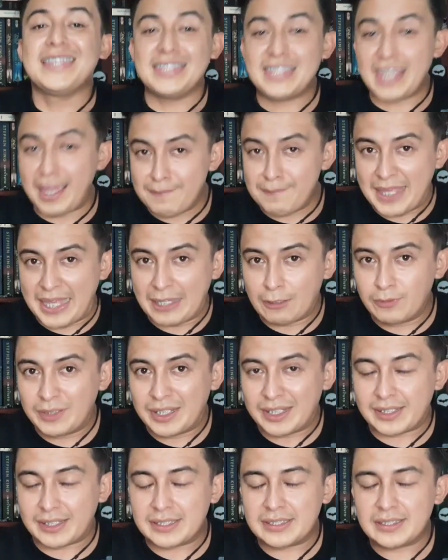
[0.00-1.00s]
ya vi
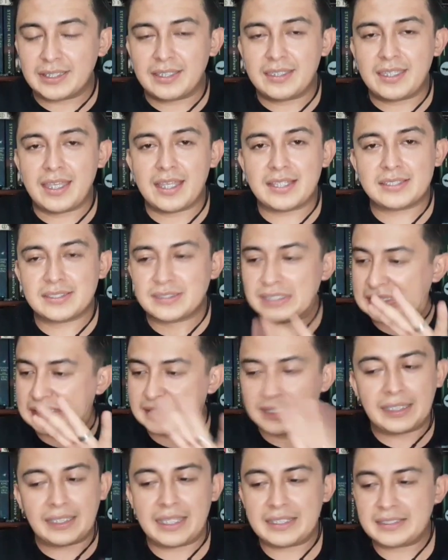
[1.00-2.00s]
algunas reseñas,
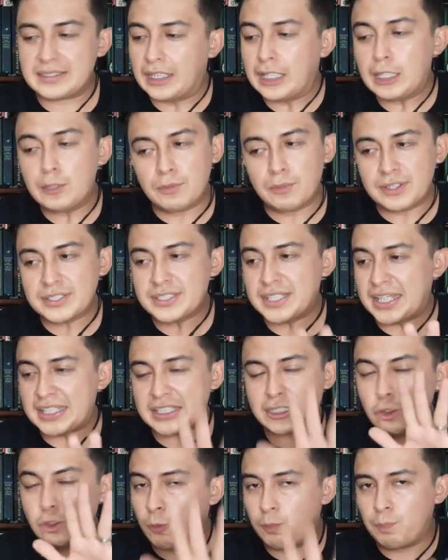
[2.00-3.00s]
dicen que este libro está
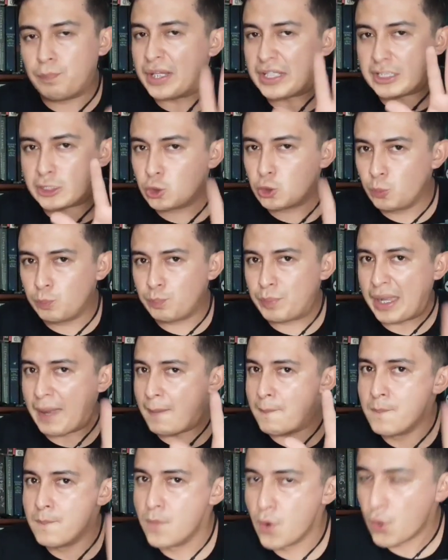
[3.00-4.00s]
súper, súper
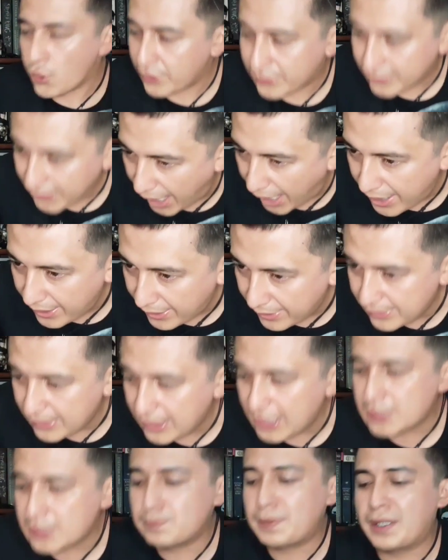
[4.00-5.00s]
mortal en
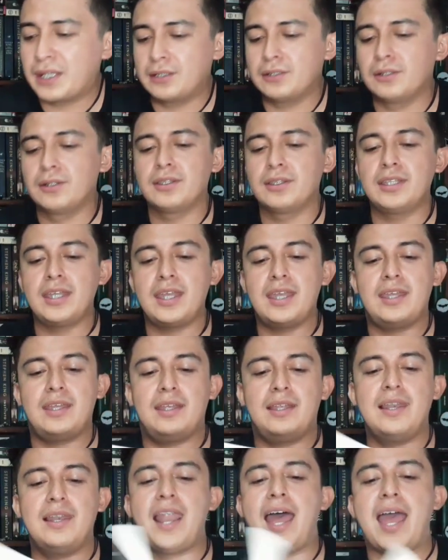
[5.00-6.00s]
el aspecto de
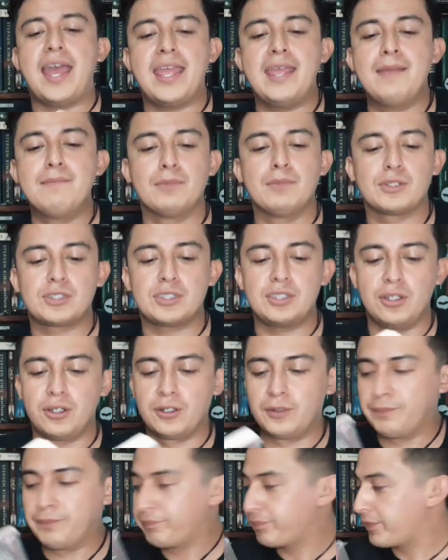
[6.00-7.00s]
la
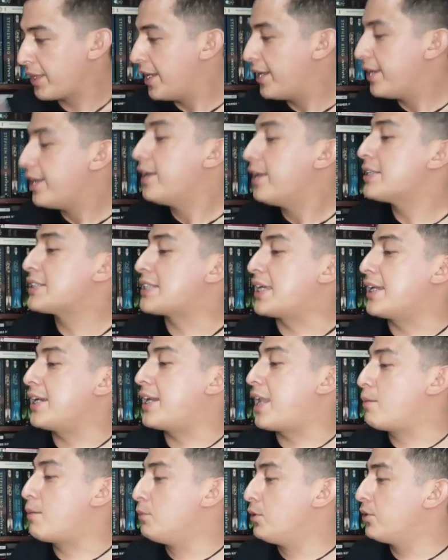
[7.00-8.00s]
emoción.
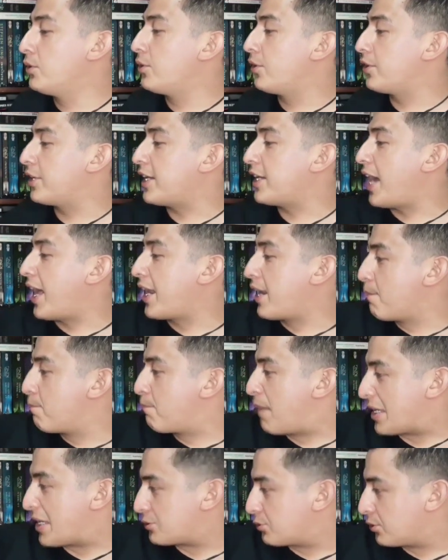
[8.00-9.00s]
Salir al mundo de Ana
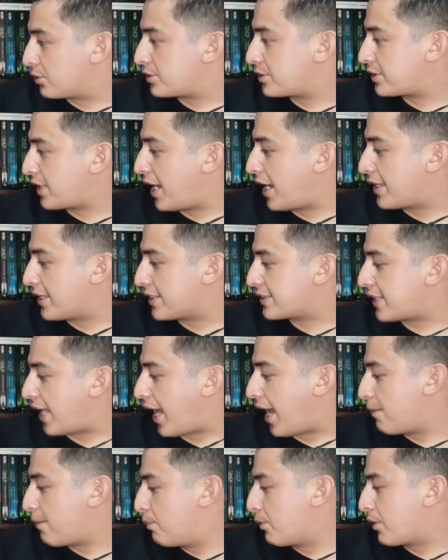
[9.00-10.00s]
Pasos, ahí
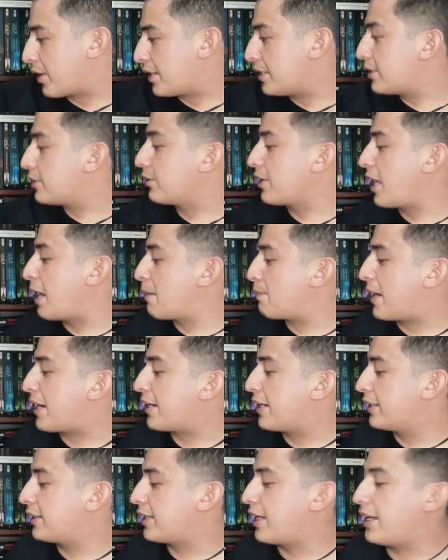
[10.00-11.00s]
está, por Editorial
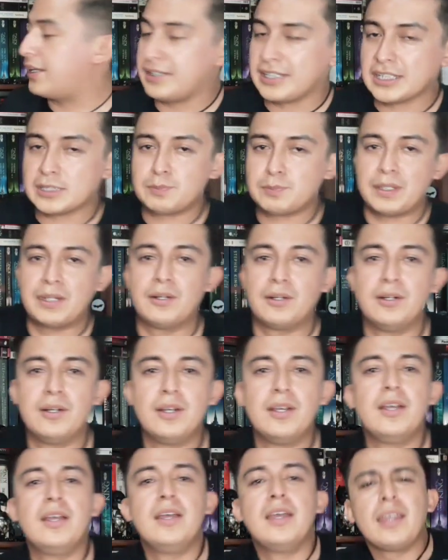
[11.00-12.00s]
Planeta y espero
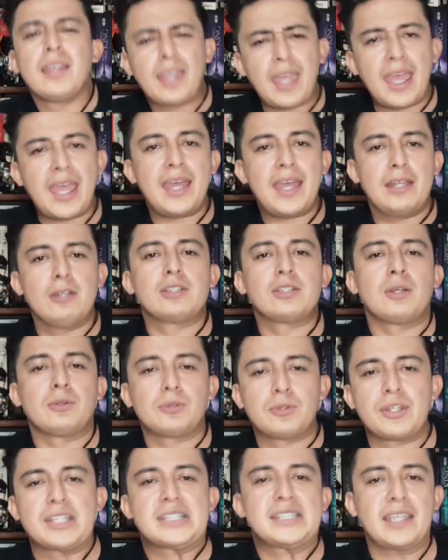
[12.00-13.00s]
que los
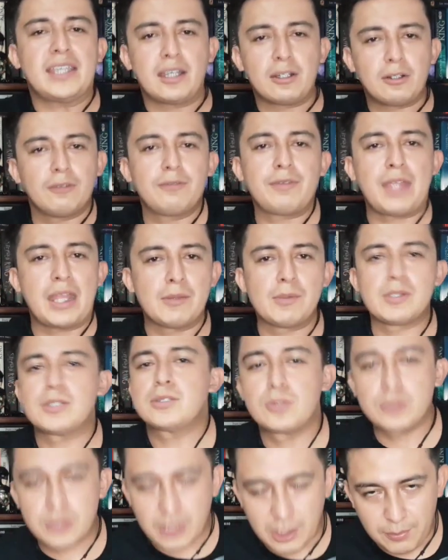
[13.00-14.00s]
autores sigan confiando en
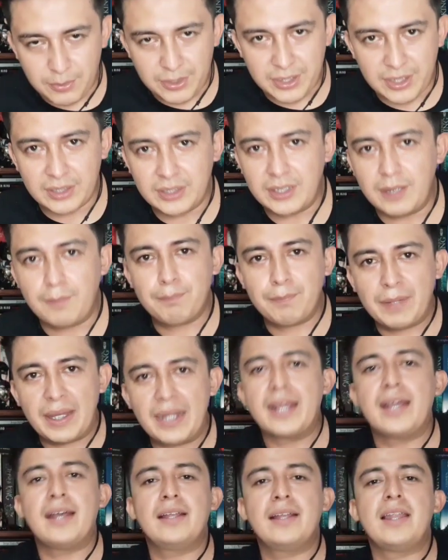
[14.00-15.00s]
su servilleta
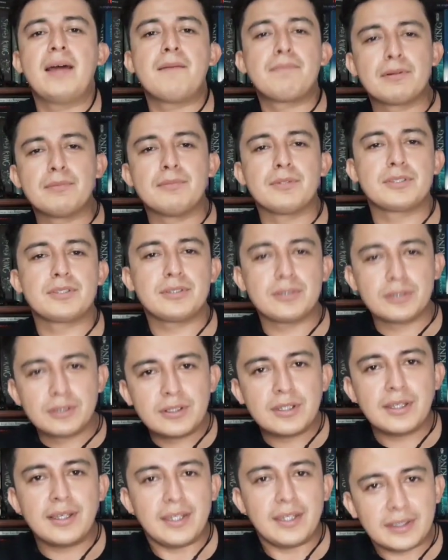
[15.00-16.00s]
para la promoción
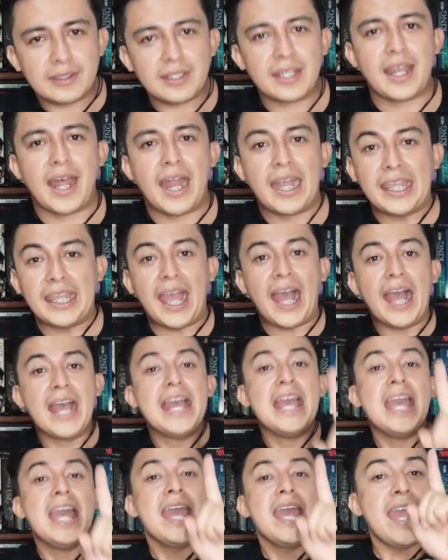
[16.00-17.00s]
literaria.
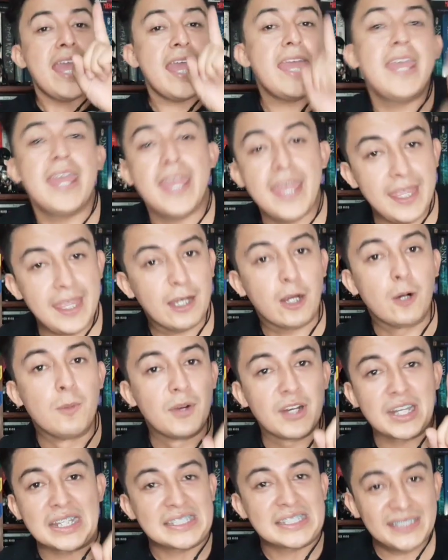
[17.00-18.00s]
Y
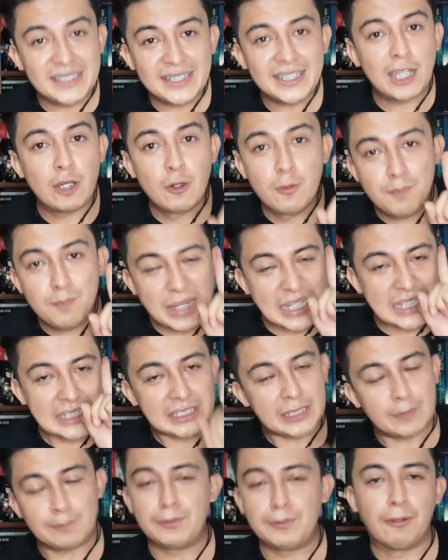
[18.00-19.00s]
como les dije en un
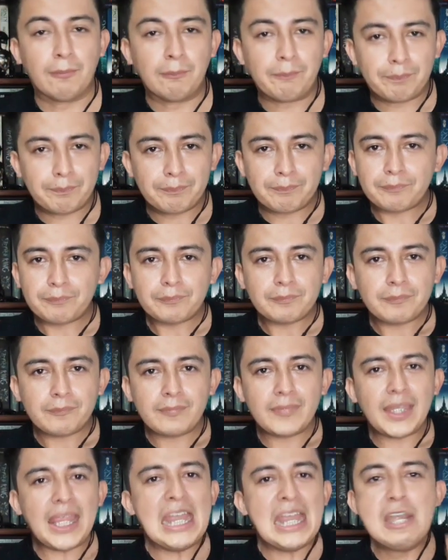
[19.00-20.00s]
principio,
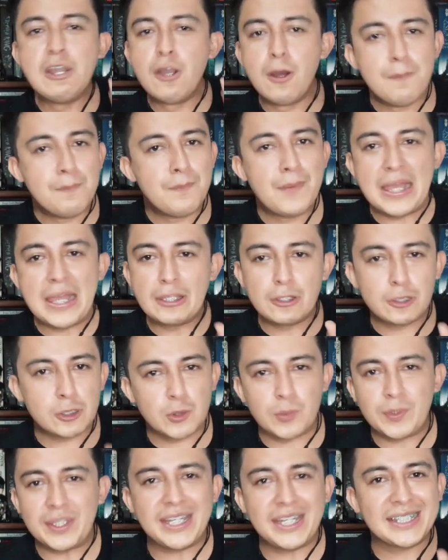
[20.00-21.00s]
no puedo
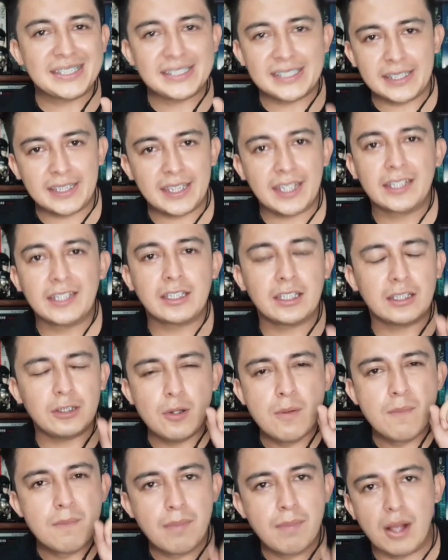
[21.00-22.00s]
subir el siguiente
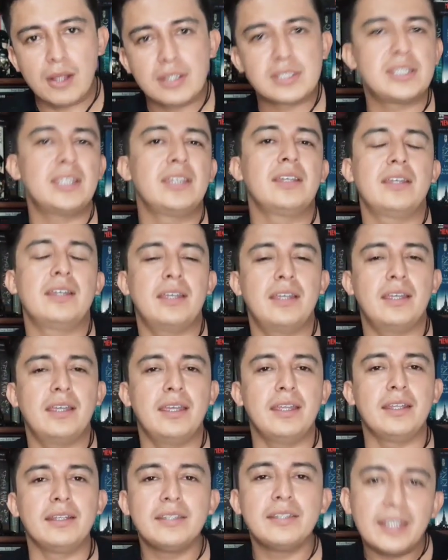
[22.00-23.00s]
unboxing
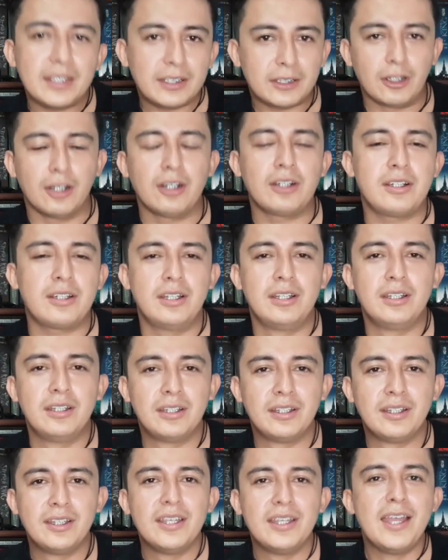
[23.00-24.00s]
en TikTok
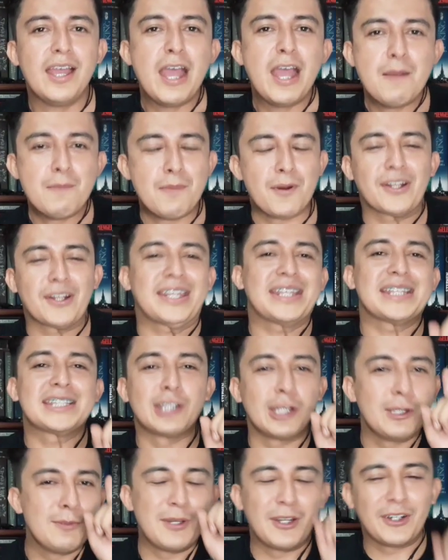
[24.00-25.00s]
porque
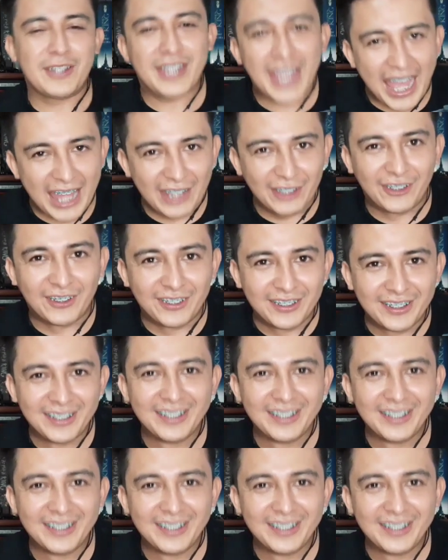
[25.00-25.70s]
estoy bloqueado.